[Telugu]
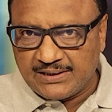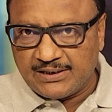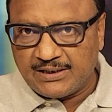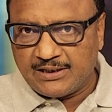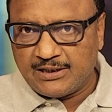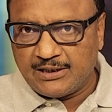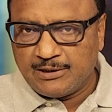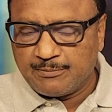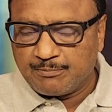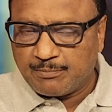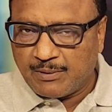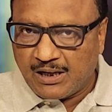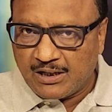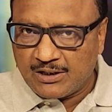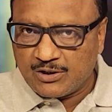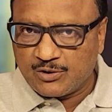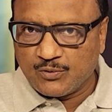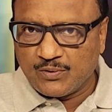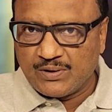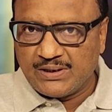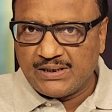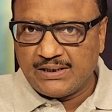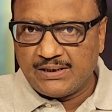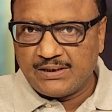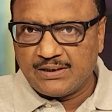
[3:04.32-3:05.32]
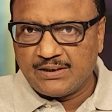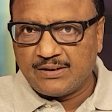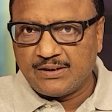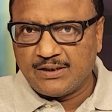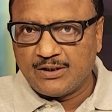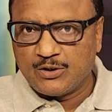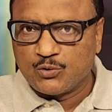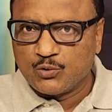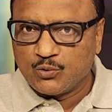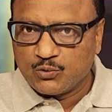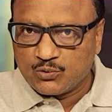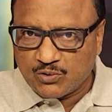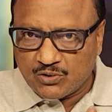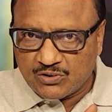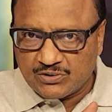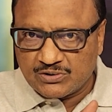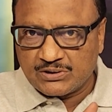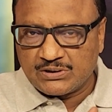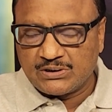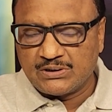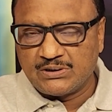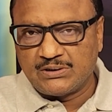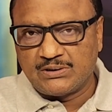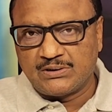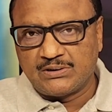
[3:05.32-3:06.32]
ఇది ఈ పార్ట్ వన్ ఏంటంటే టూ
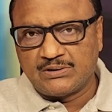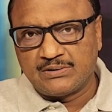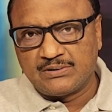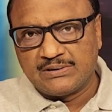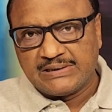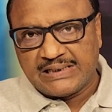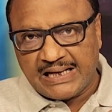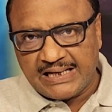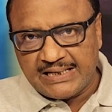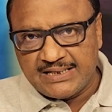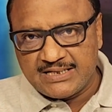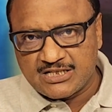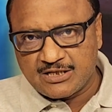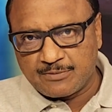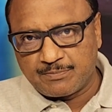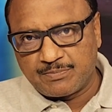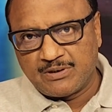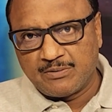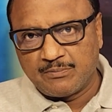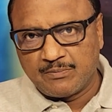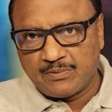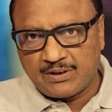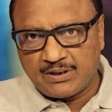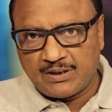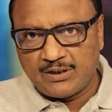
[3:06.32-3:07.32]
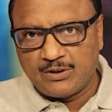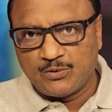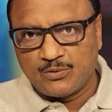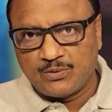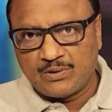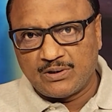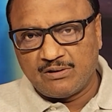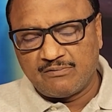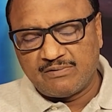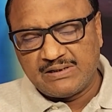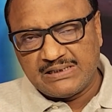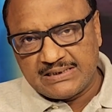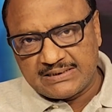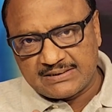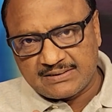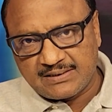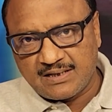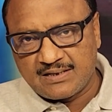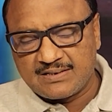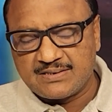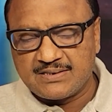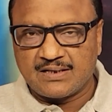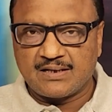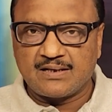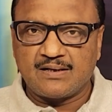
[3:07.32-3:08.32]
థౌజండ్ నైన్ సెప్టెంబర్ రెండున వైఎస్
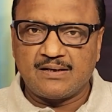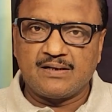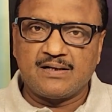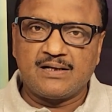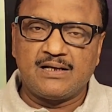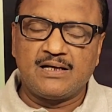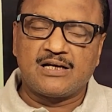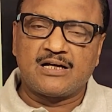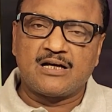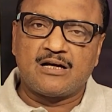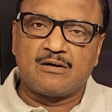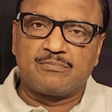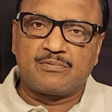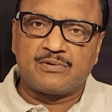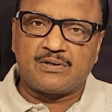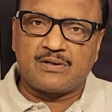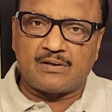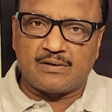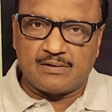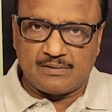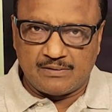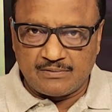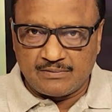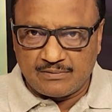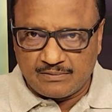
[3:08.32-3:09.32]
రాజశేఖర రెడ్డి హెలికాప్టర్